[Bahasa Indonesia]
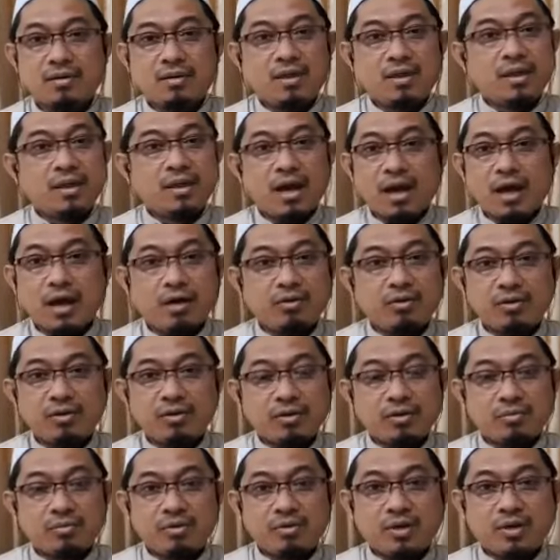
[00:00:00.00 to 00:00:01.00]
tidak
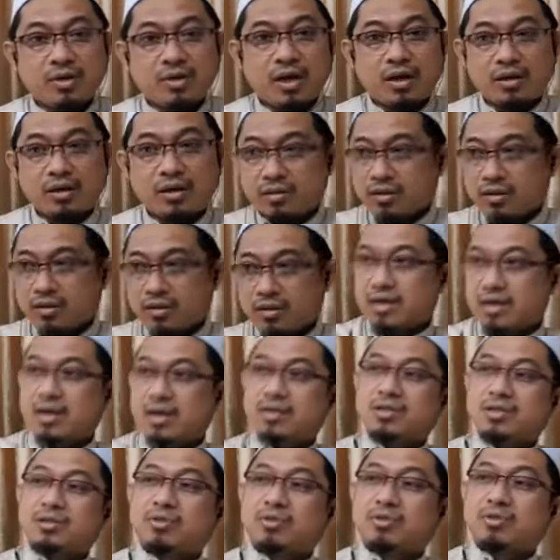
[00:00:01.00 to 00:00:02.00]
harus kemudian ada
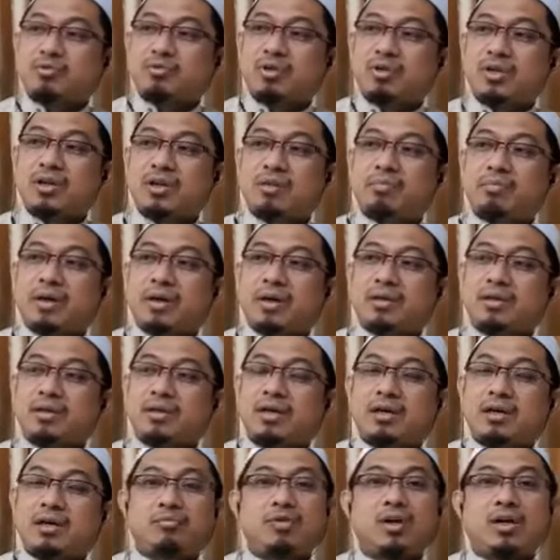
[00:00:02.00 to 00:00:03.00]
sesuatu yang di
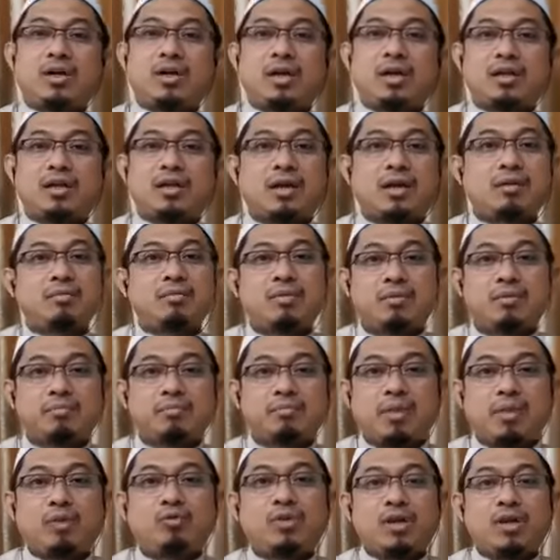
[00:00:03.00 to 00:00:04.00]
depannya, kemudian dikatakan
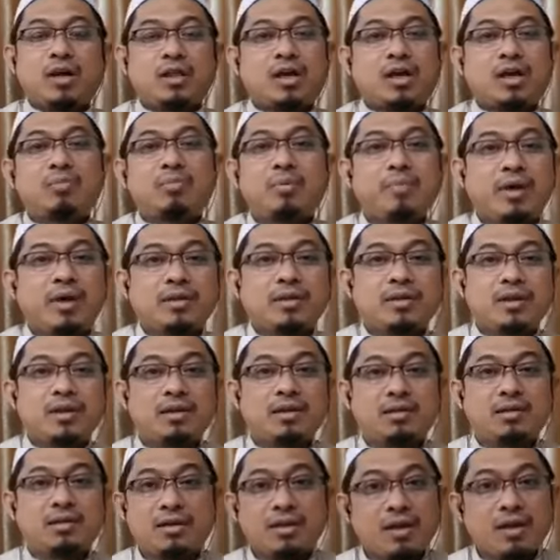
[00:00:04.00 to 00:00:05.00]
baru dikatakan membaca.
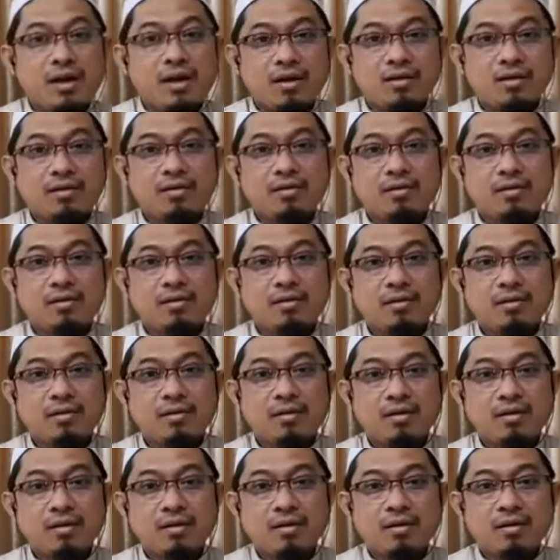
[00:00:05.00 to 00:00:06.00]
Tidak.
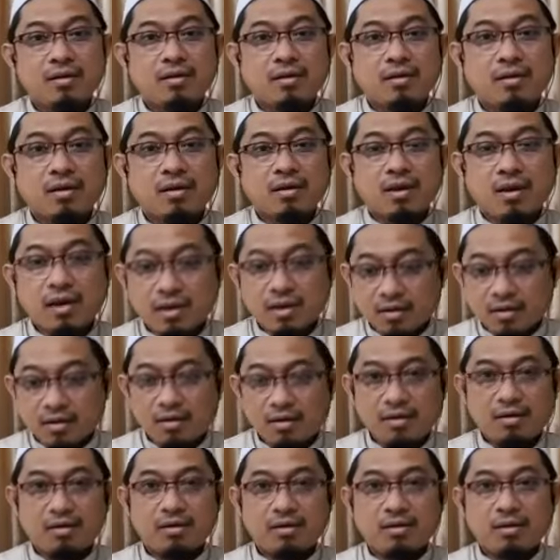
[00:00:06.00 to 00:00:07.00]
Ya,
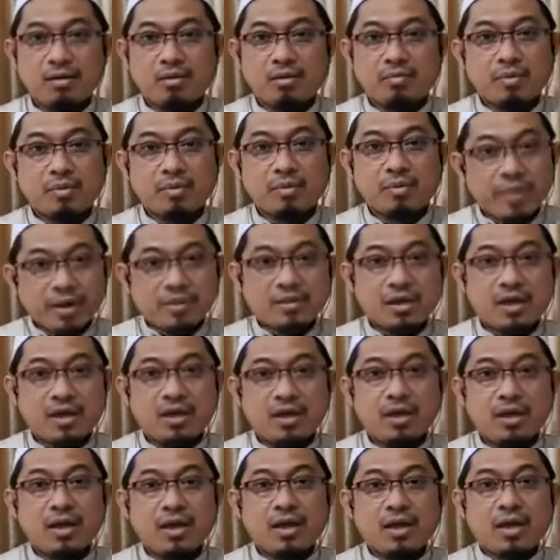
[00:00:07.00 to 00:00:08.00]
ikra membaca
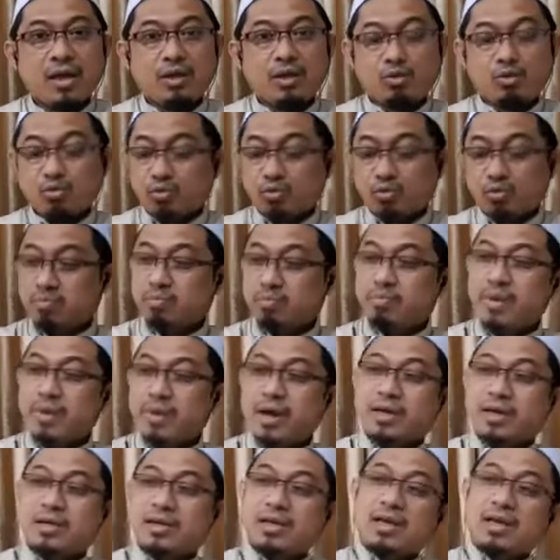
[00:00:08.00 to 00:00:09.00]
itu
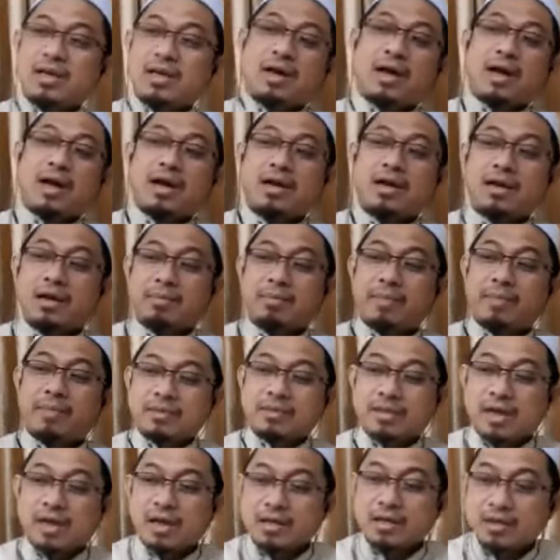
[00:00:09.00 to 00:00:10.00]
baik yang ada
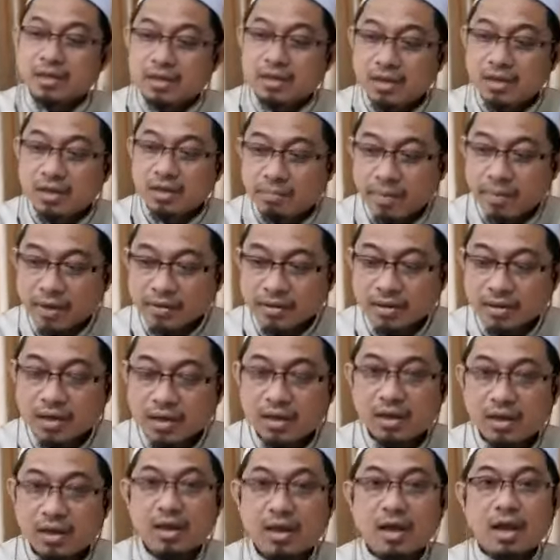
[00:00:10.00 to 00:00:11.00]
bacaannya di
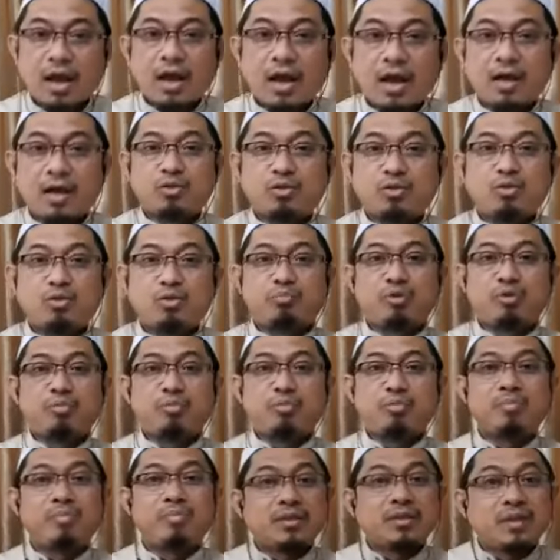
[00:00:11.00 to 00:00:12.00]
depannya ataupun
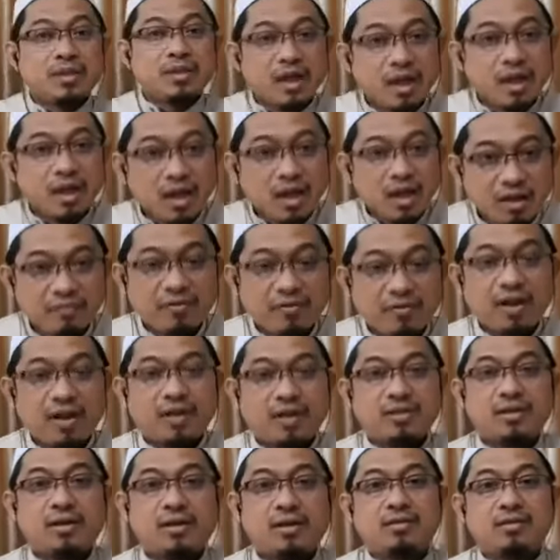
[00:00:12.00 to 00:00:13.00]
membaca dengan
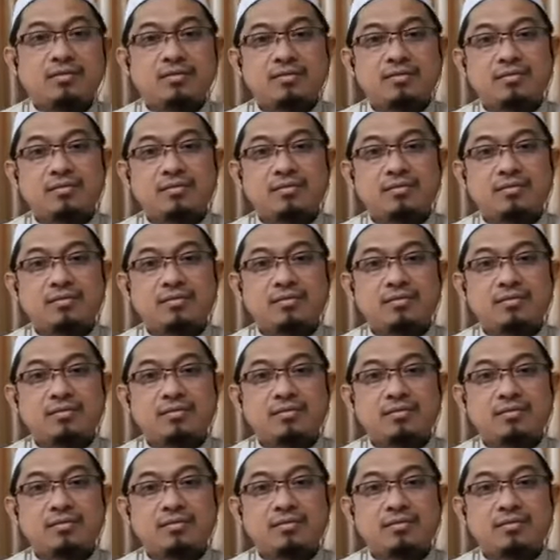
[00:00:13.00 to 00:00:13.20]
hafalannya.